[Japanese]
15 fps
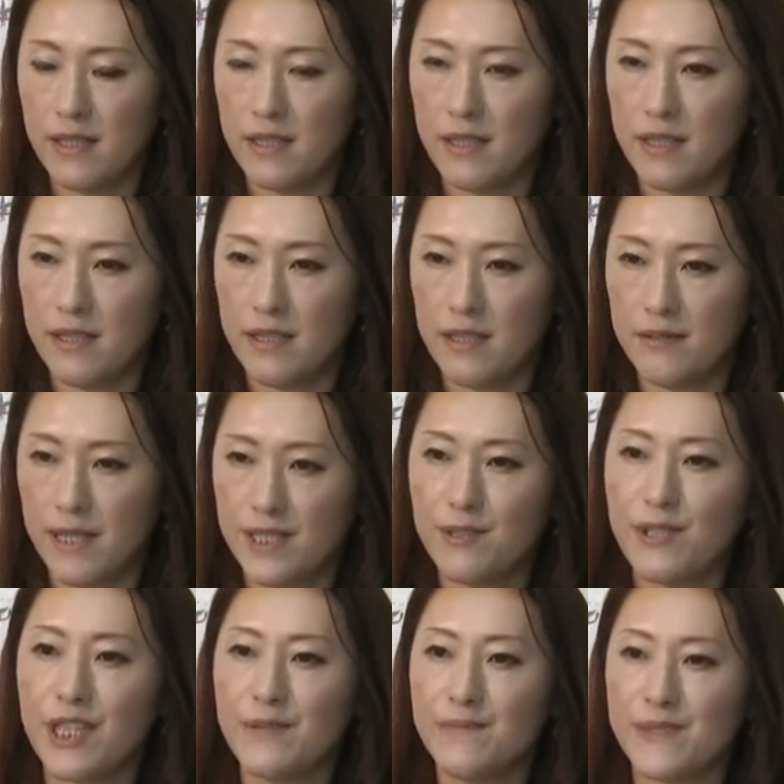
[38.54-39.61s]
えー、
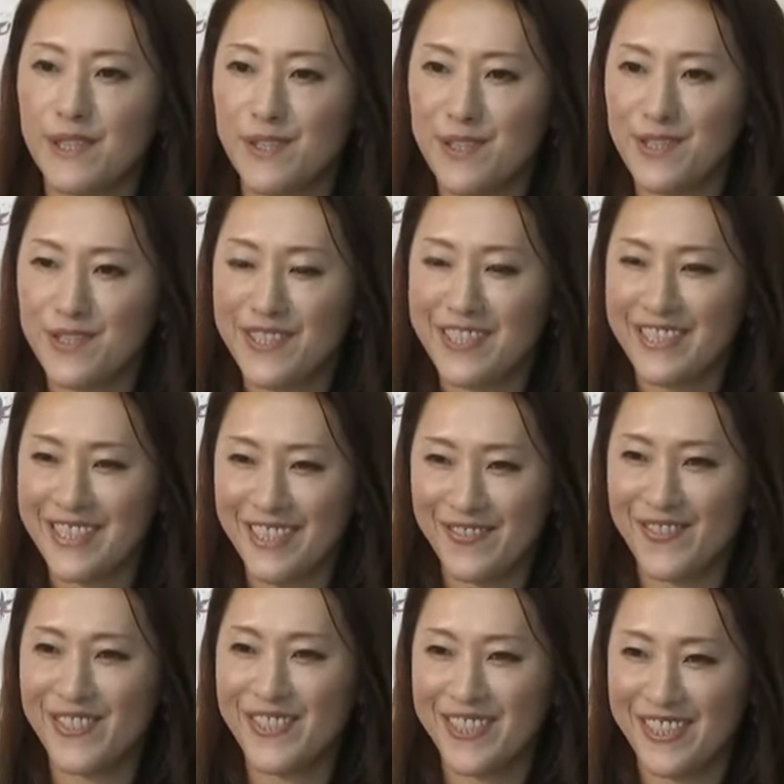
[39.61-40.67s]
ワールドカップで優勝した
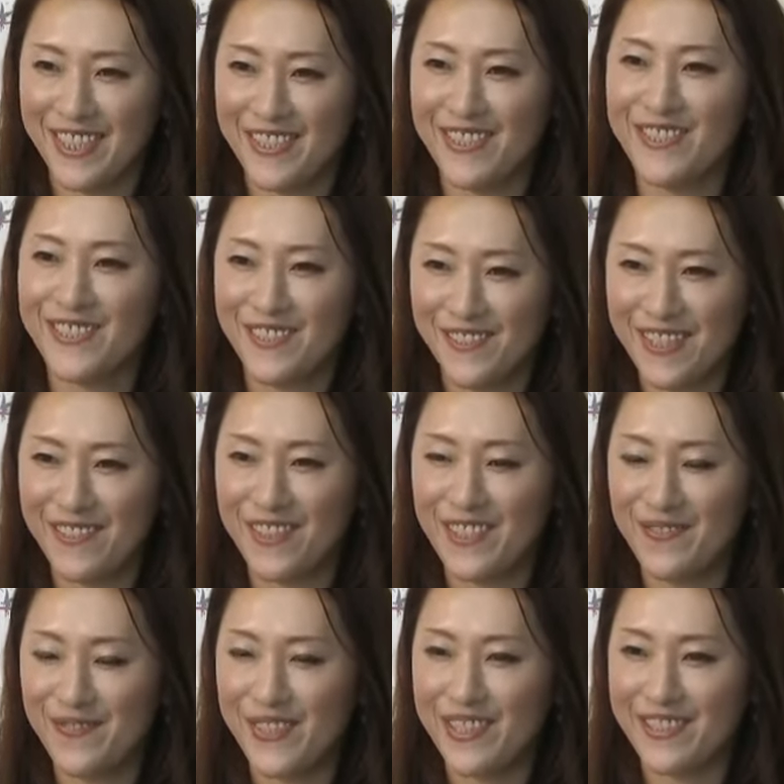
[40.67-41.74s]
チームっていうのは
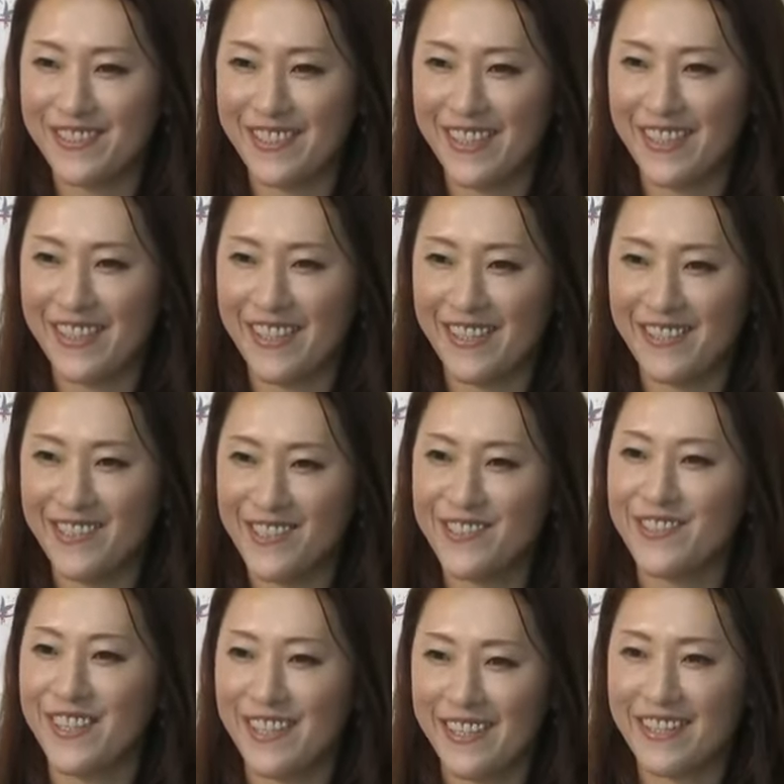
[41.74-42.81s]
オリンピックで優
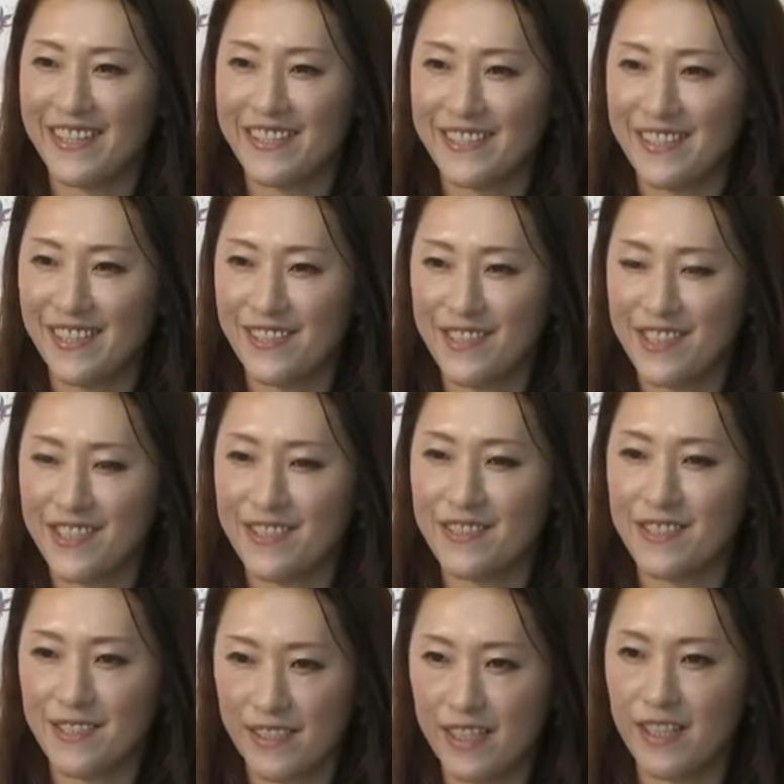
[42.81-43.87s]
勝できないっていう
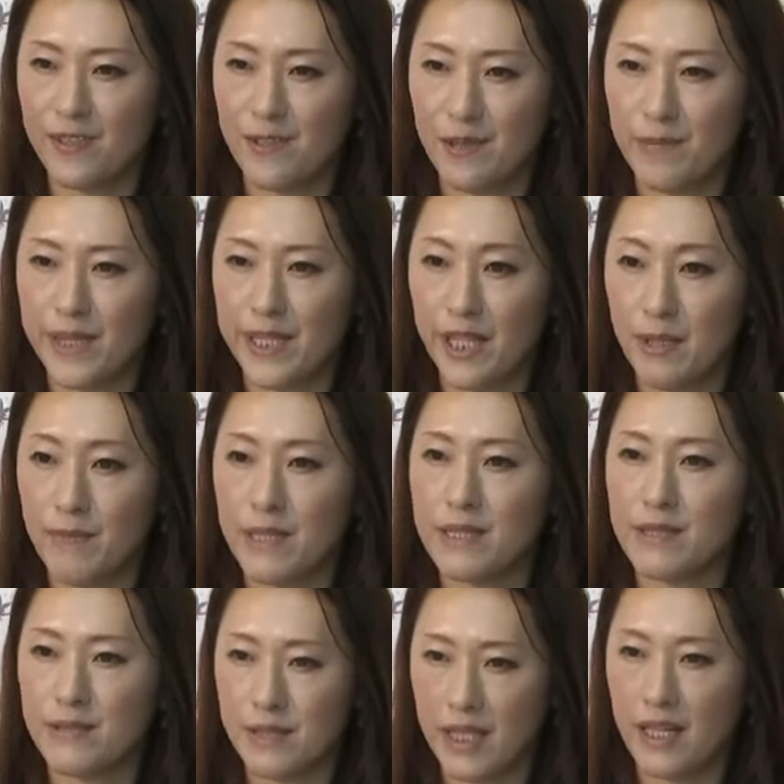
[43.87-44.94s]
ジンクスがこれまでありま
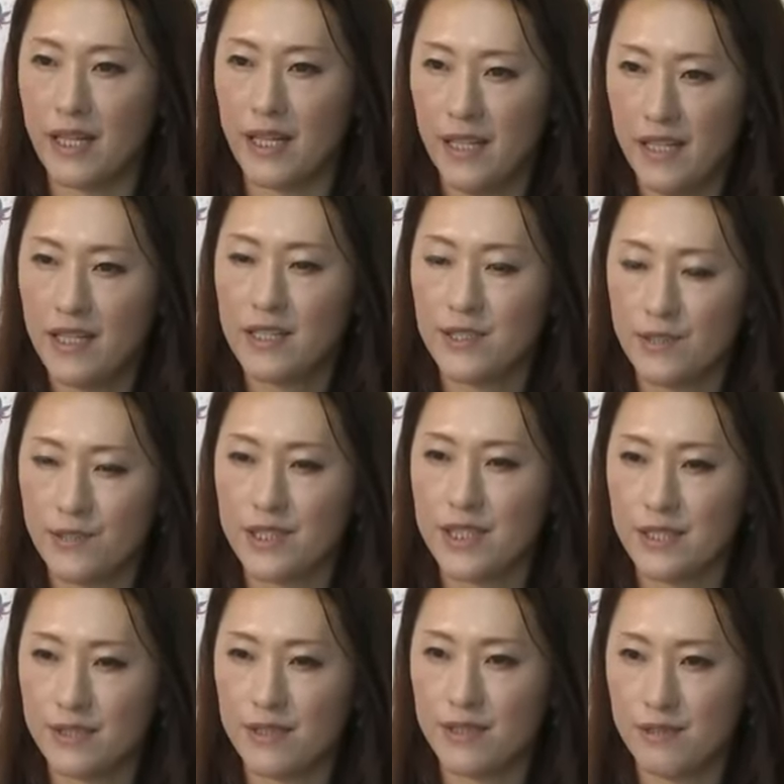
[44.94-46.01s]
すのでその
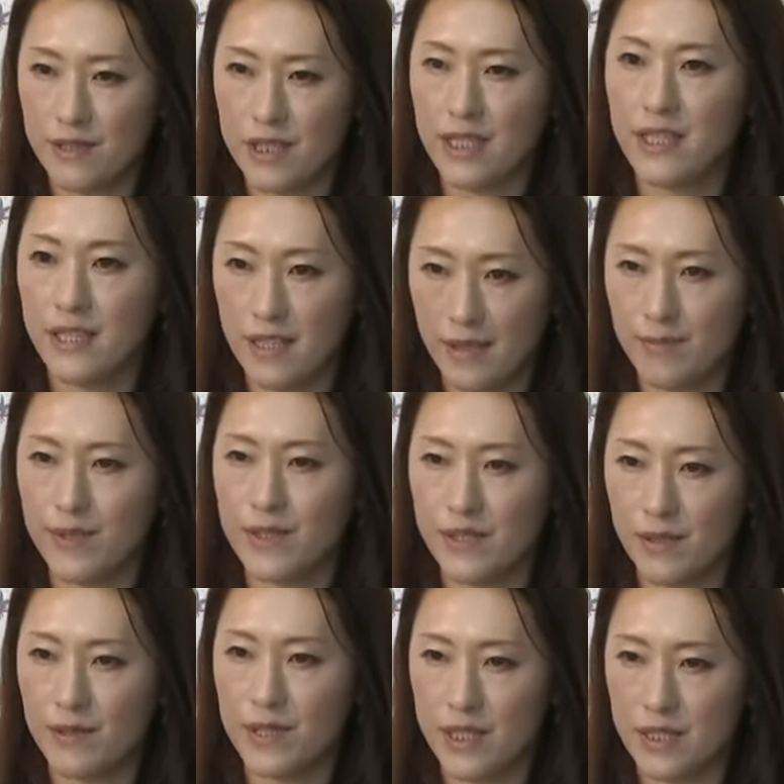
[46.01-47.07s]
ジンクスをぜひ破っ
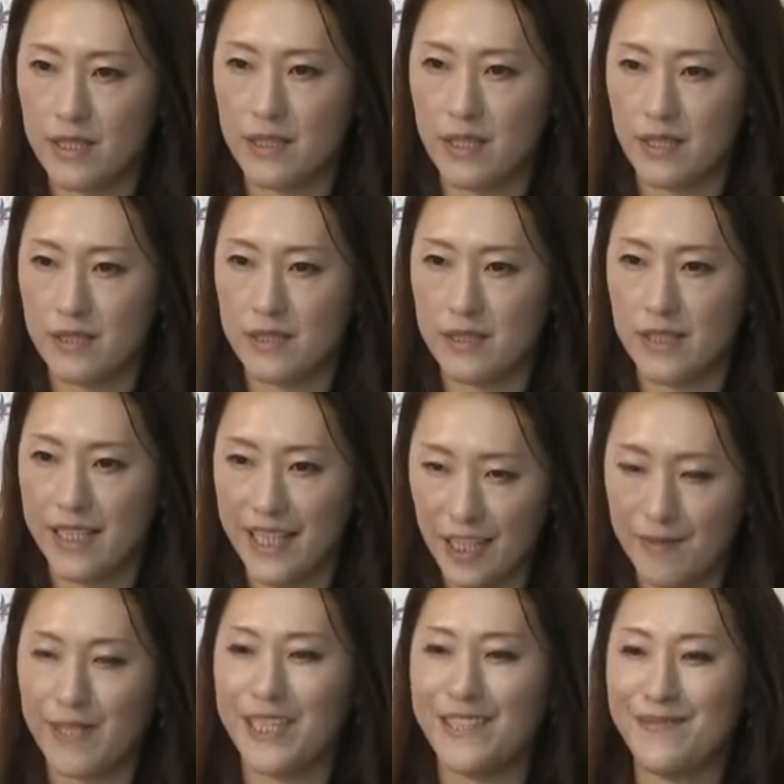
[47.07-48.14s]
てほしいでき
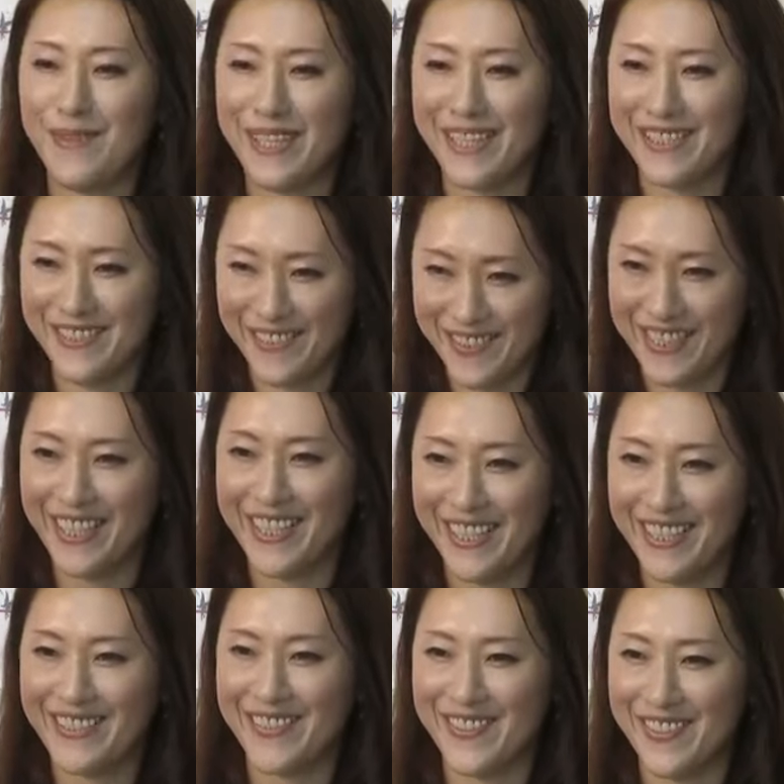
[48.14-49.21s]
れば金メダルをぜ
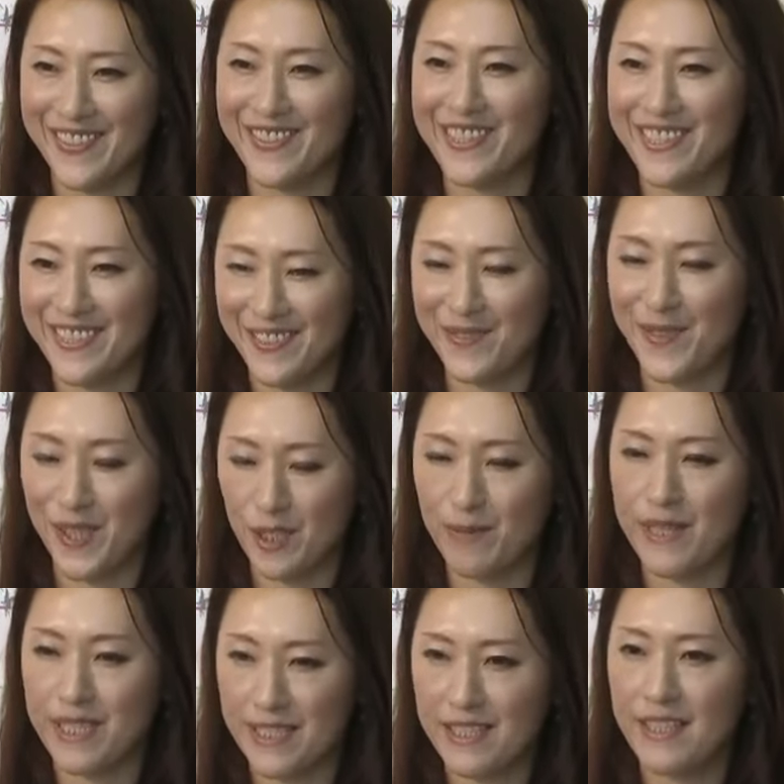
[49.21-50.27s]
ひ取ってほしいと思って
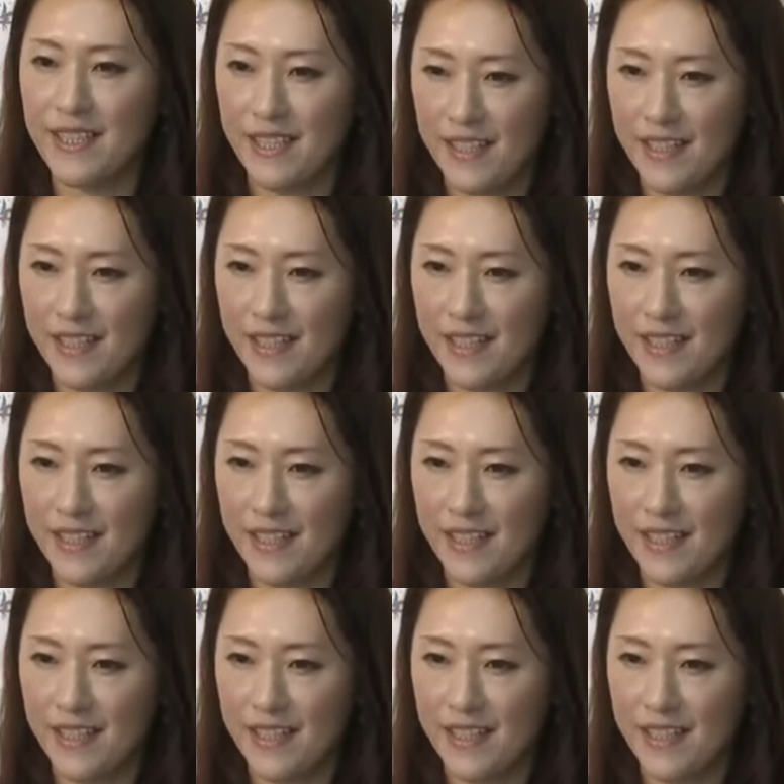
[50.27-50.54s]
ます。